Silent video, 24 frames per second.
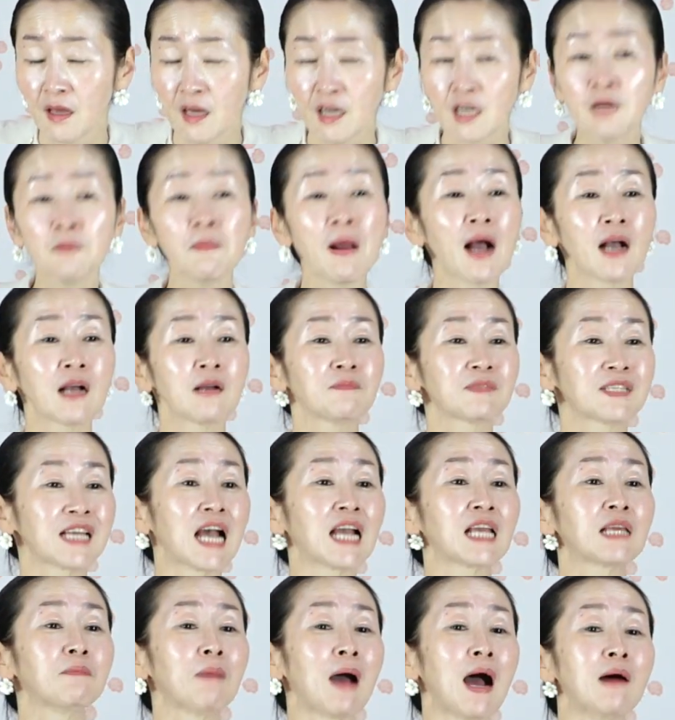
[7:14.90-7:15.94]
그만큼
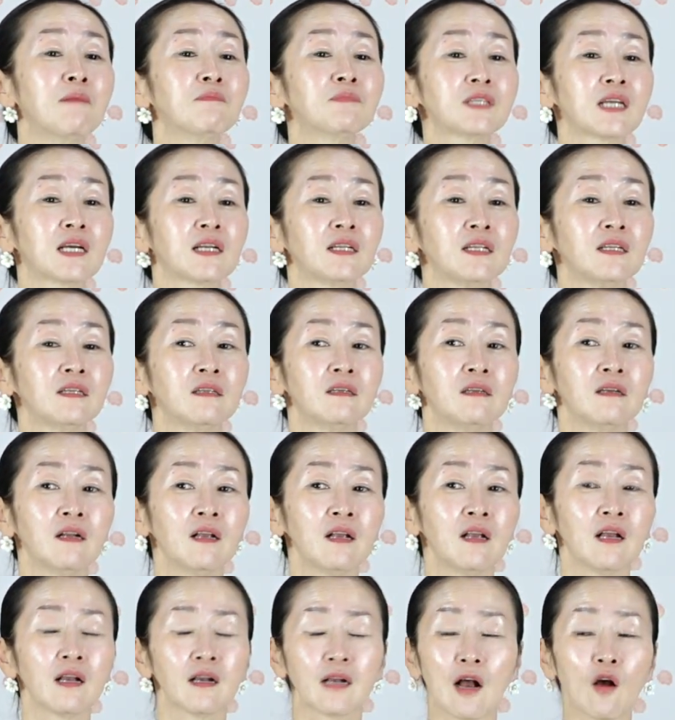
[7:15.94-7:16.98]
자기 마음자리를
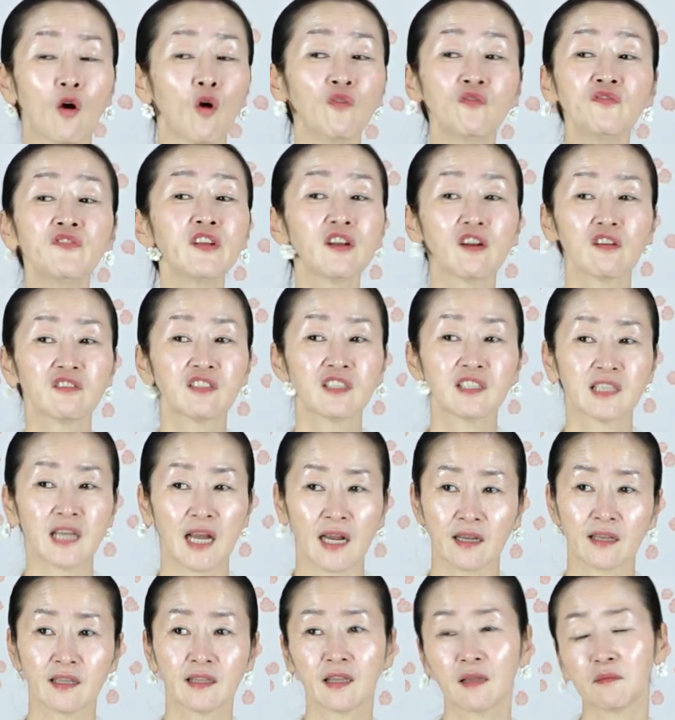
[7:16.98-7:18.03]
그러니까 건드려지지
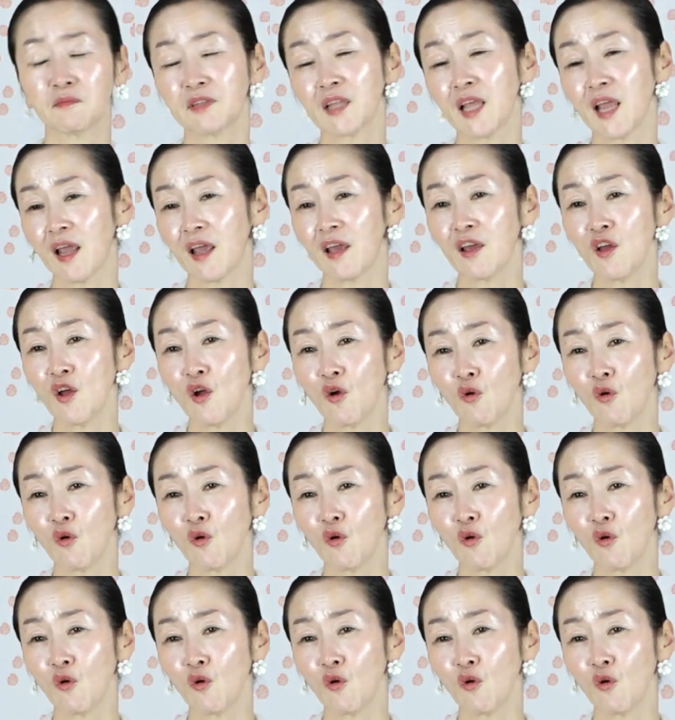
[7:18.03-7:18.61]
않기 때문에